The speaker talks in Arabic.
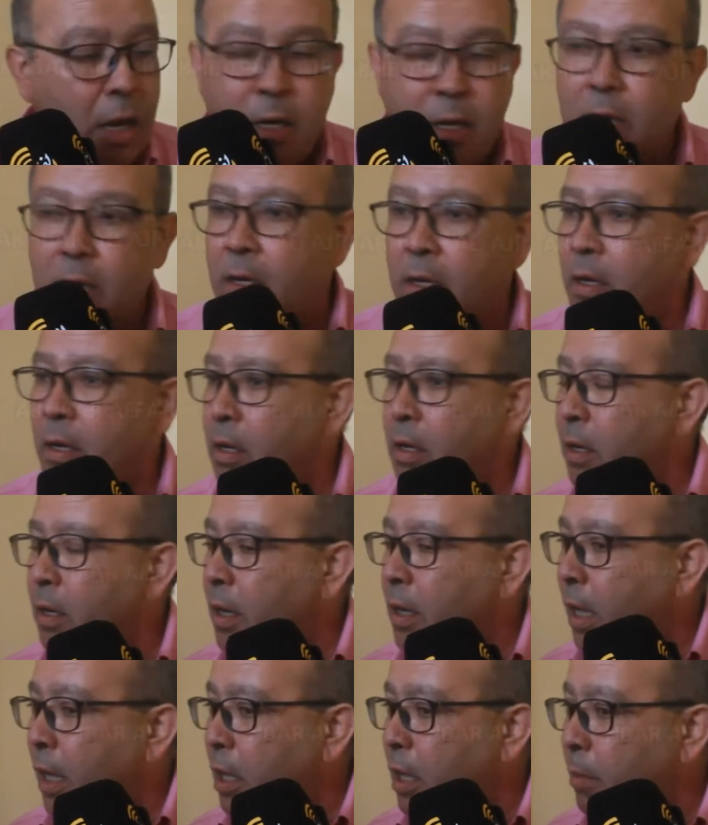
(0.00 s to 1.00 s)

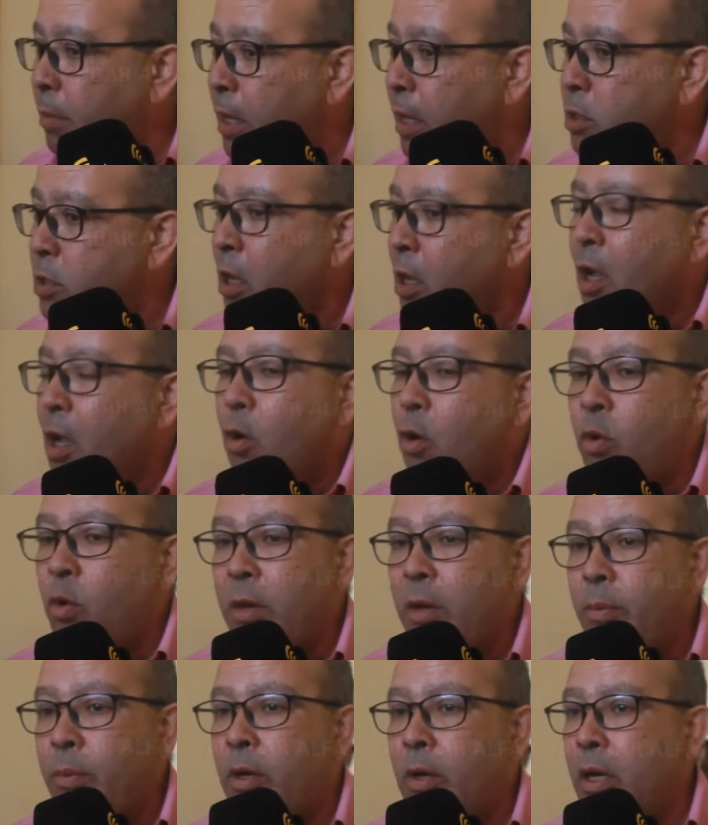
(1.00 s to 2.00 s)
الخدمات
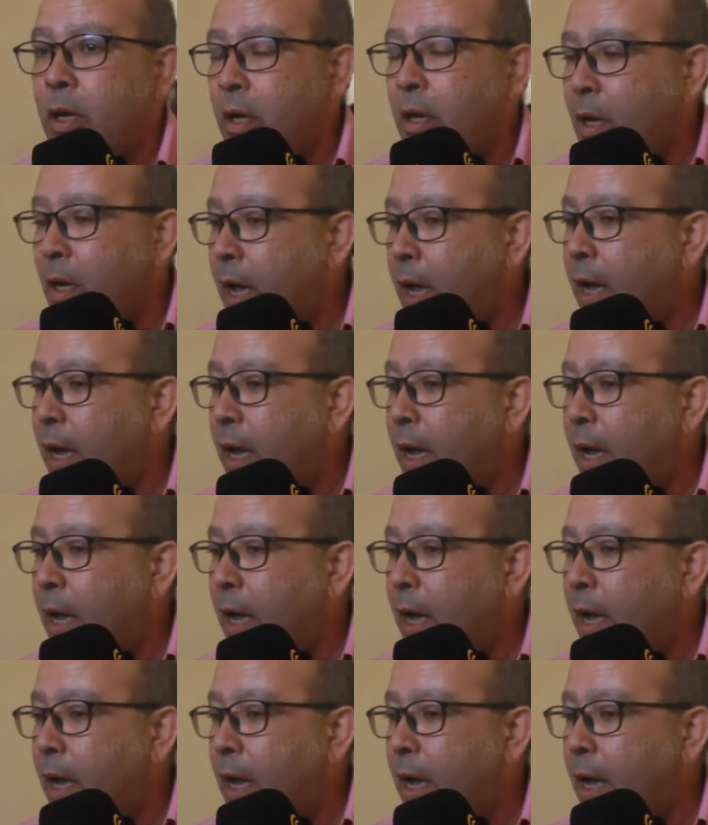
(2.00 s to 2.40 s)
وي